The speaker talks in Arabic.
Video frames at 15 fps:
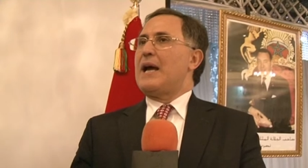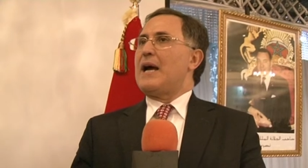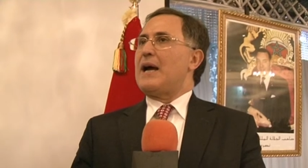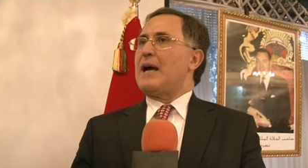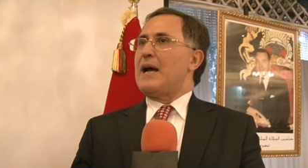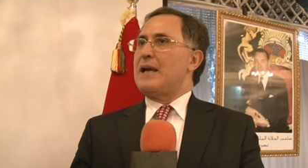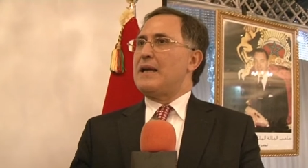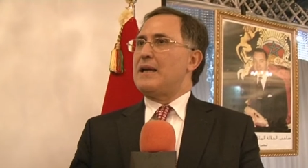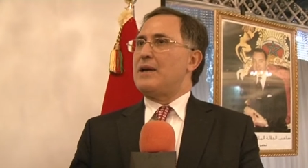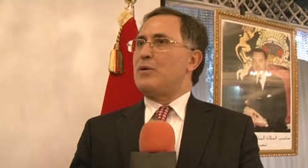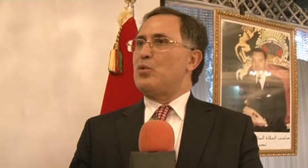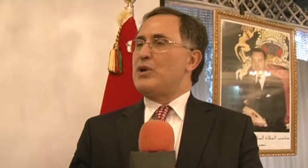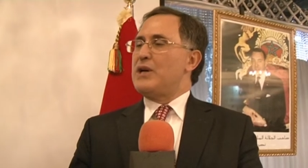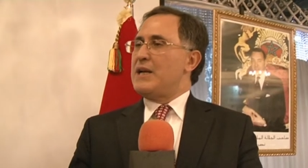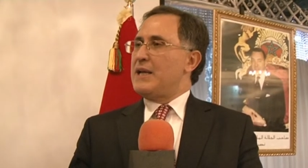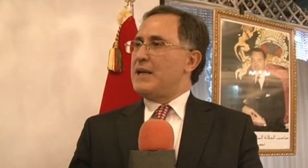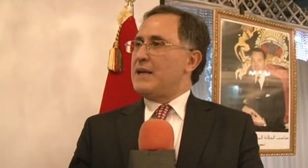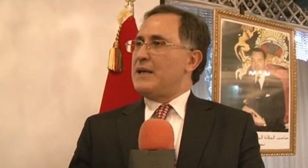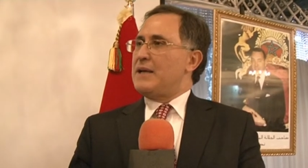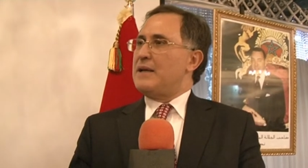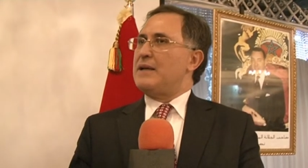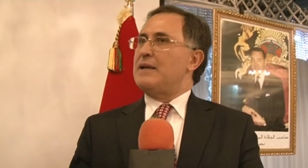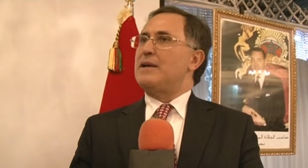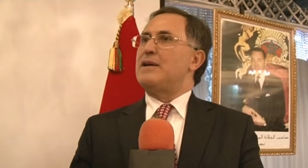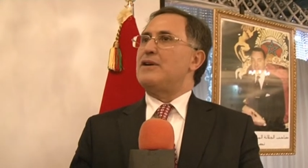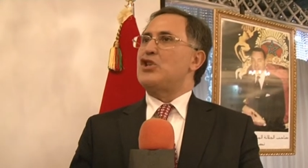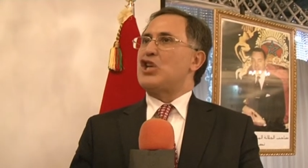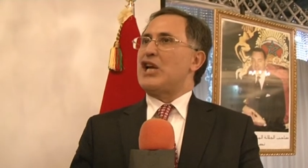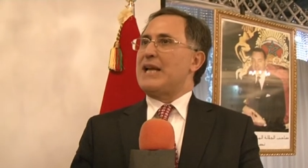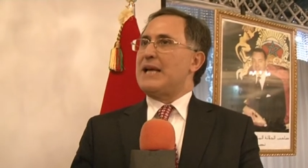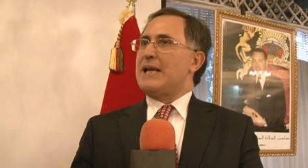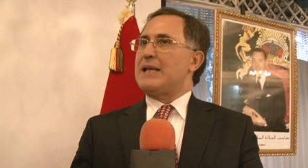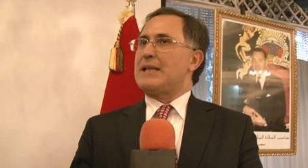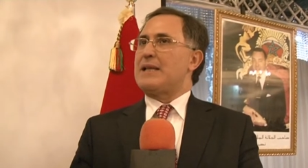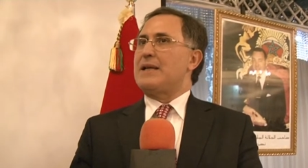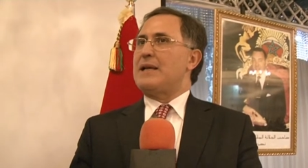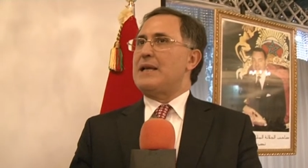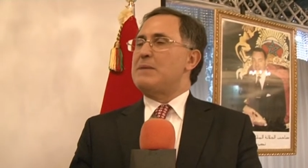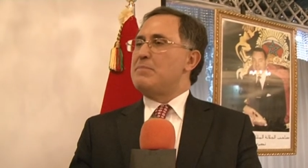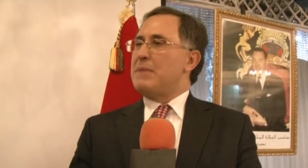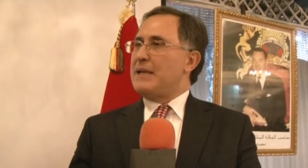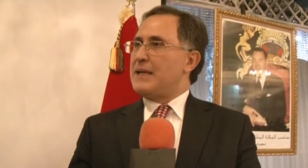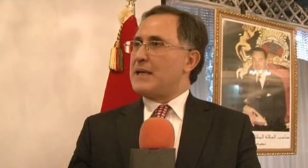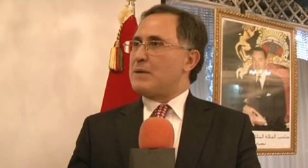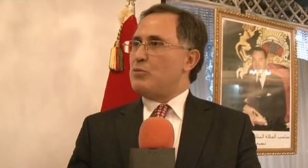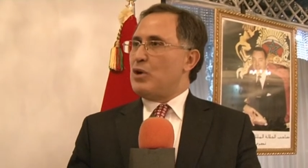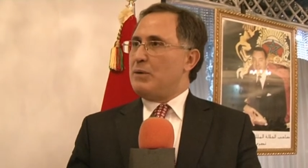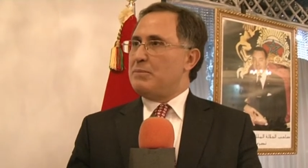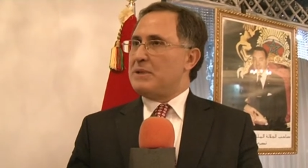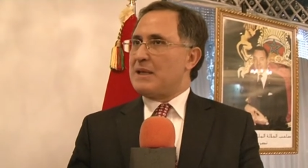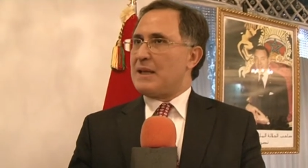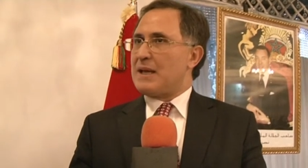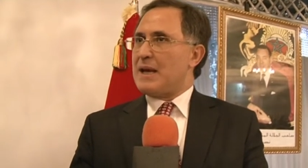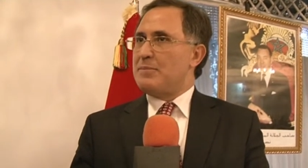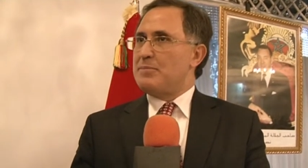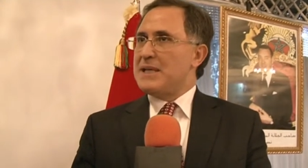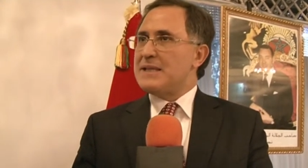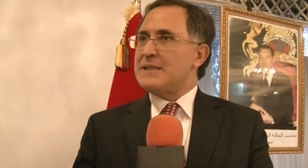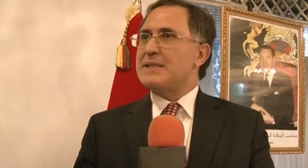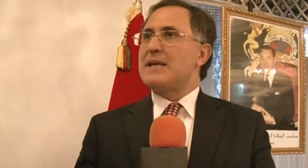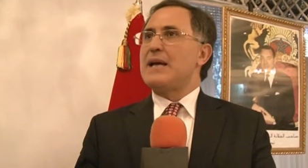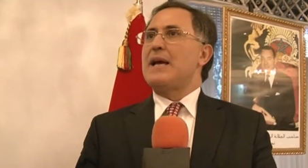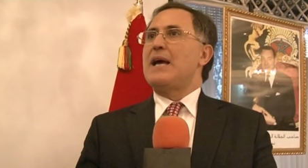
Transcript: غيولي آه، جلاله الملك محمد الخامس